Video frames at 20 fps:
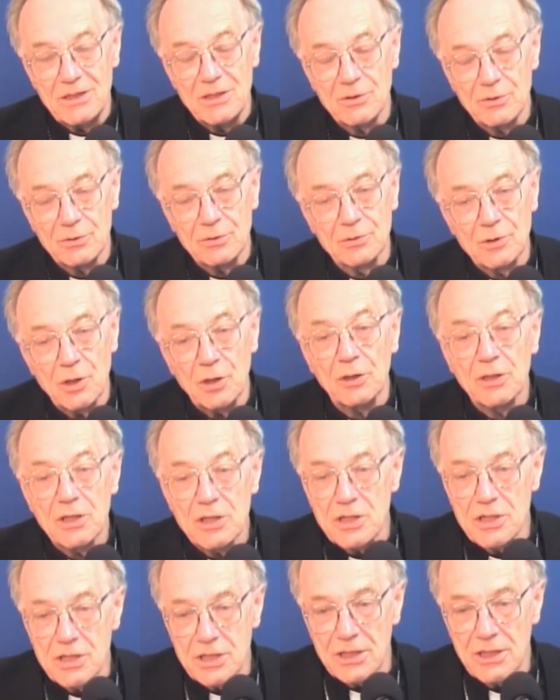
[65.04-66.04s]
disons,
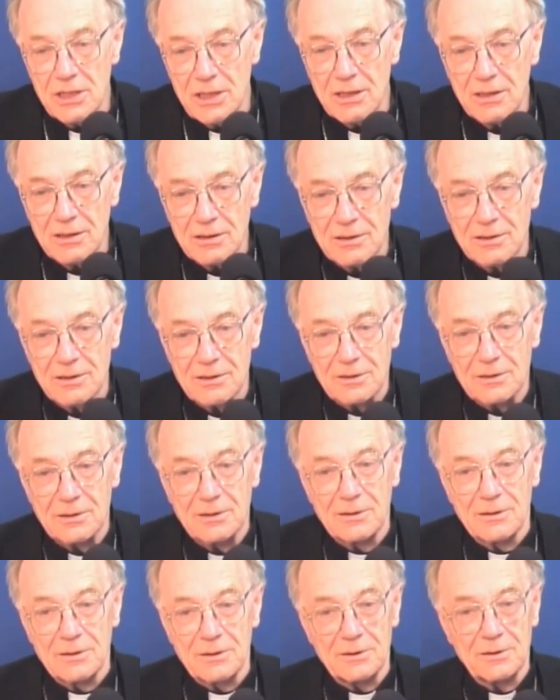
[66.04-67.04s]
d'enrichir
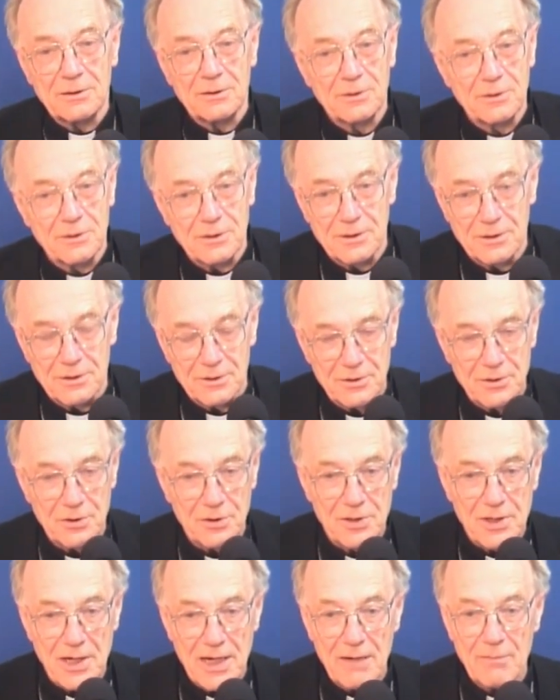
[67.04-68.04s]

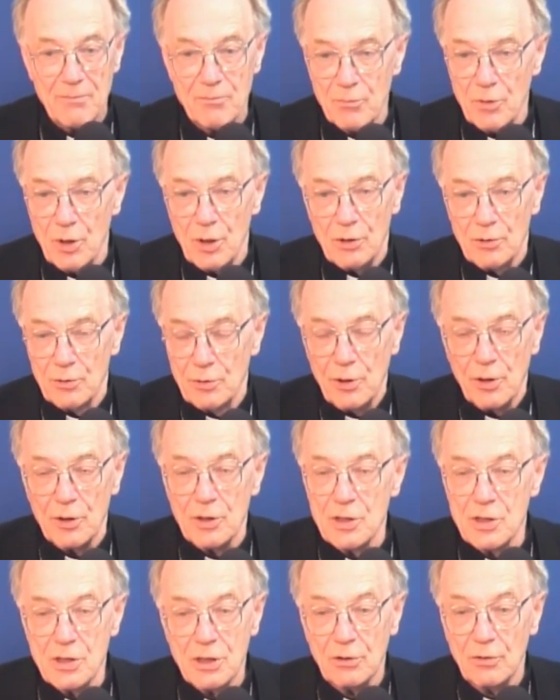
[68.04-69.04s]
ce thème, de
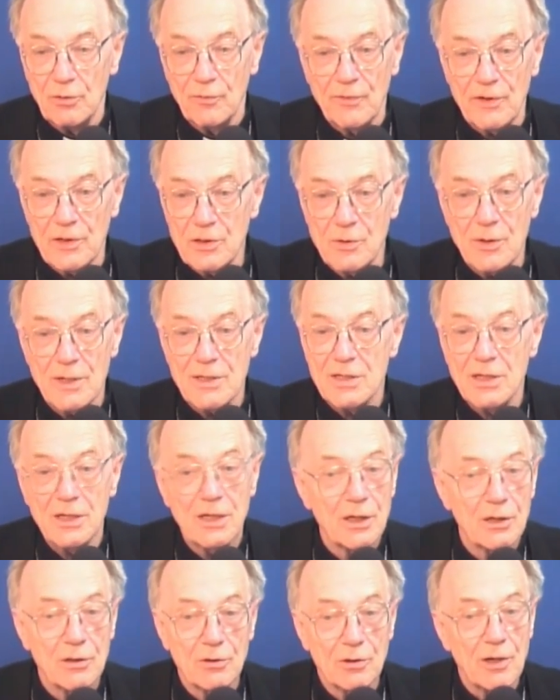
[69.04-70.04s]
l'enrichir de façon
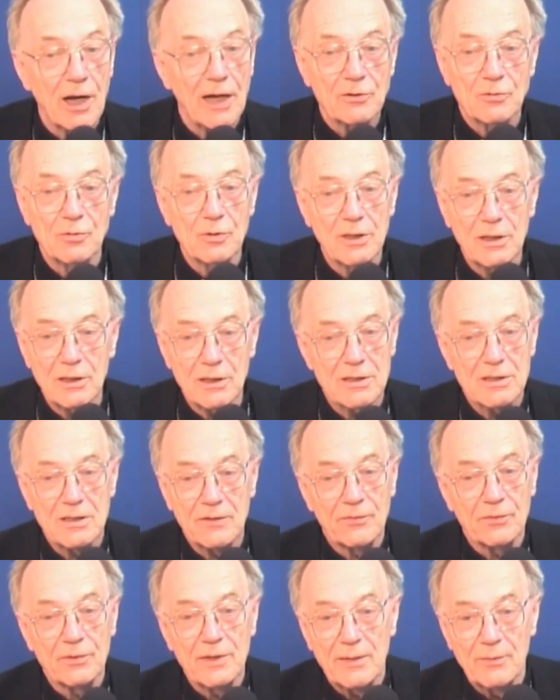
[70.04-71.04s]
assez gratuite,
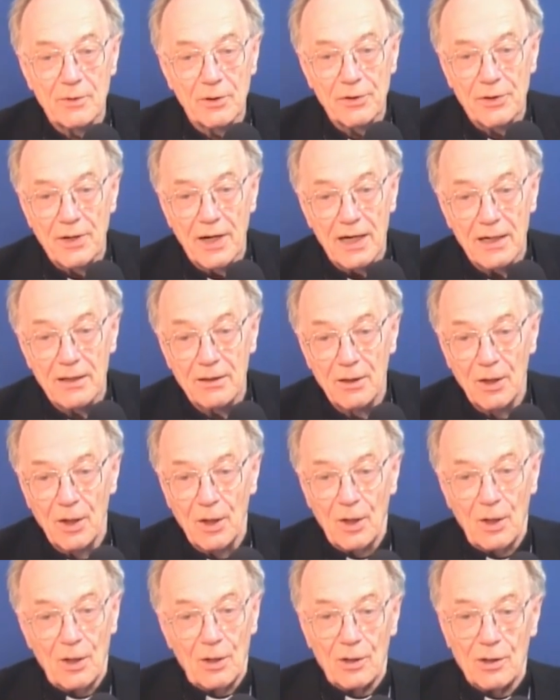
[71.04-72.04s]
assez fondamentale.
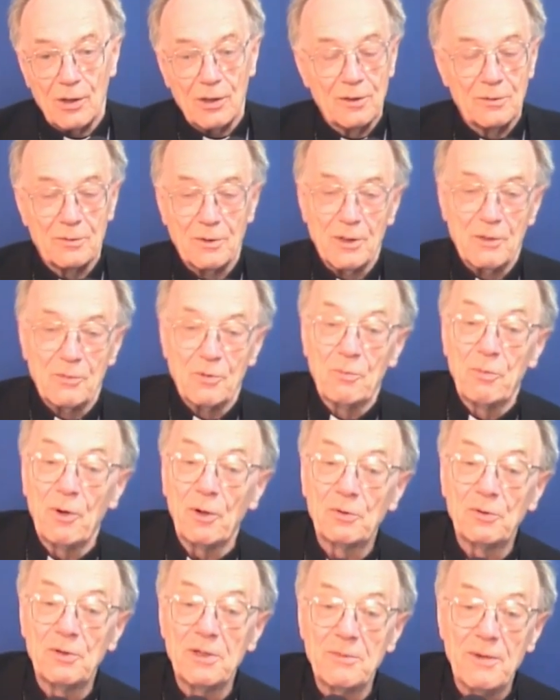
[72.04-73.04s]
Euh, au
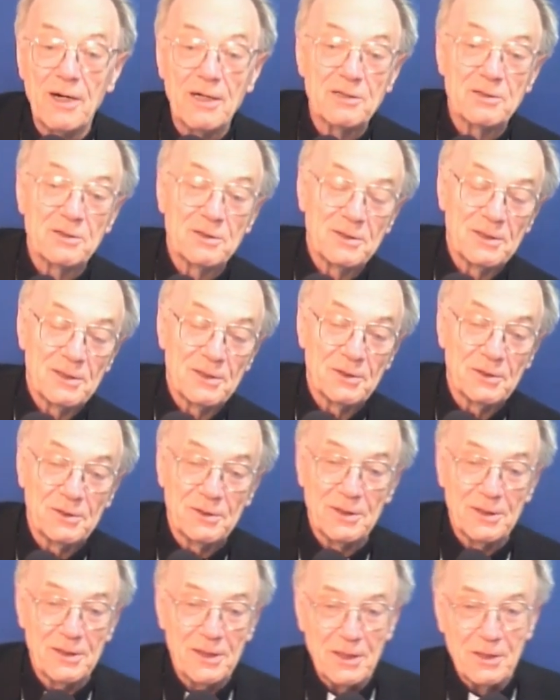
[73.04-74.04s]
point d'une image,
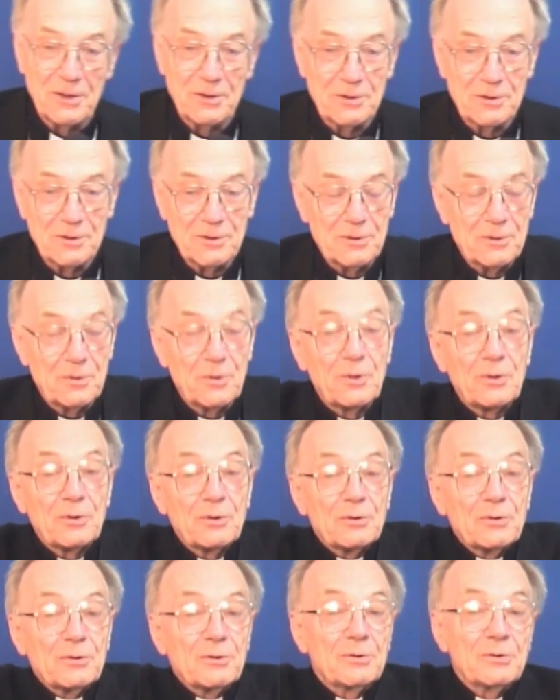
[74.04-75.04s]
disons, euh,
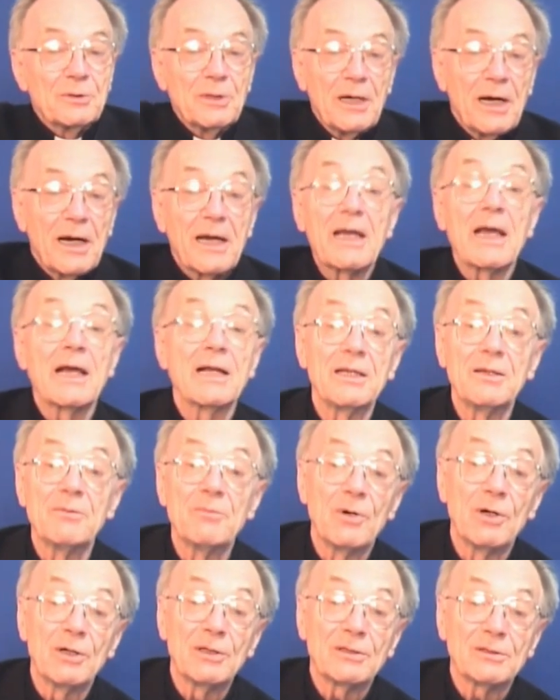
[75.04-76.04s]
on,
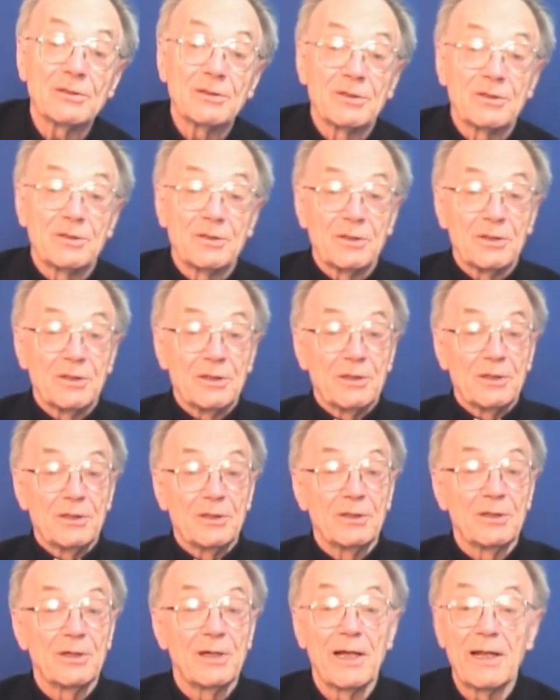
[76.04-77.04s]
réalimente
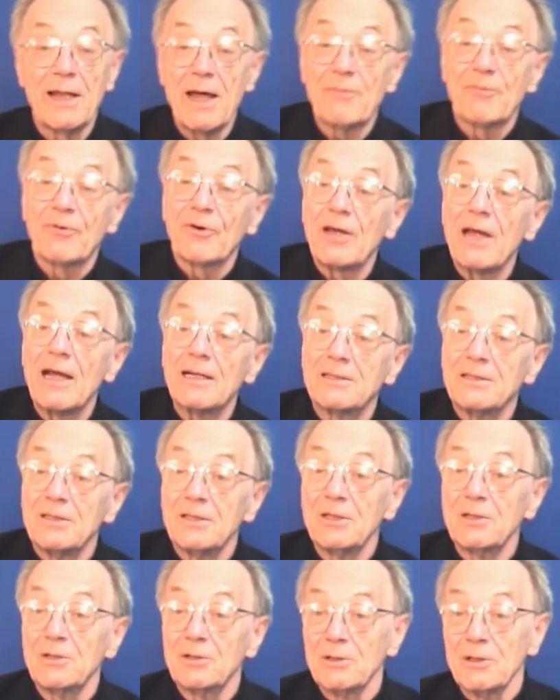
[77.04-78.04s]
euh, la nappe
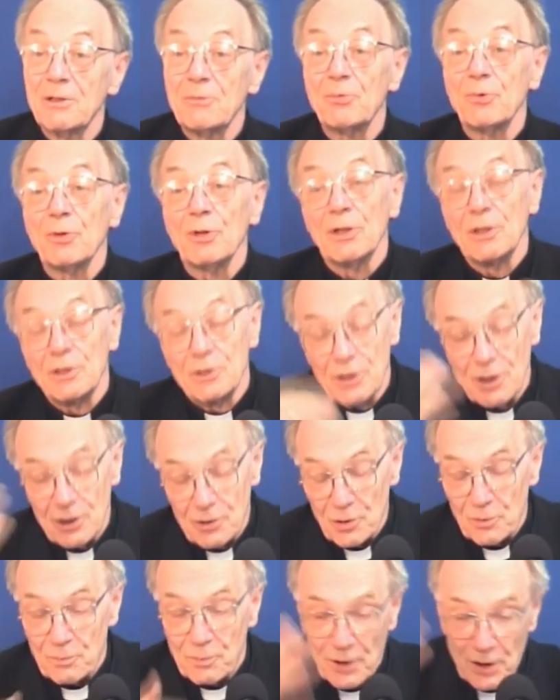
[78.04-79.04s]
phréatique. Et puis les
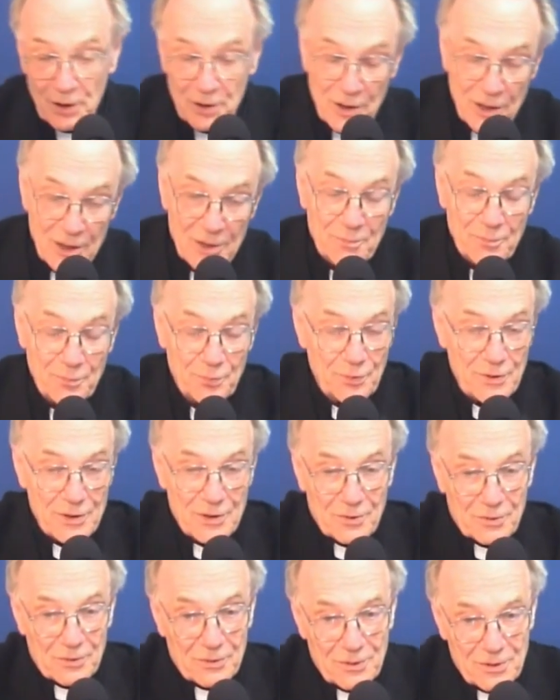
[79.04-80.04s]
directeurs de pèlerinage
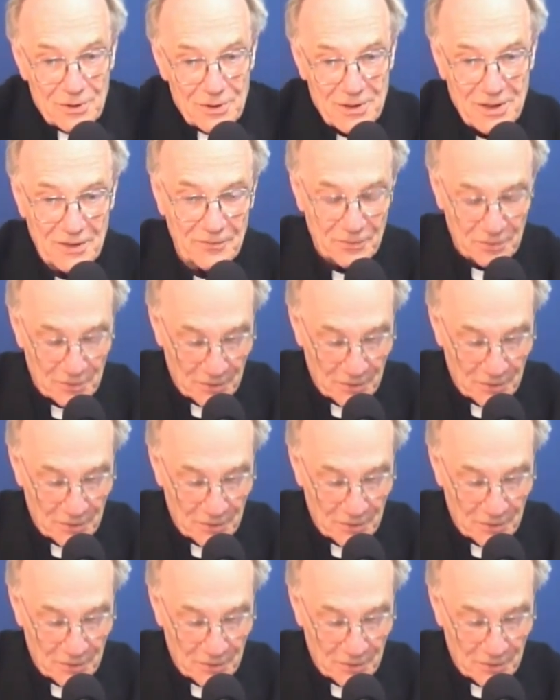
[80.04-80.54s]
puiseront ce qu'ils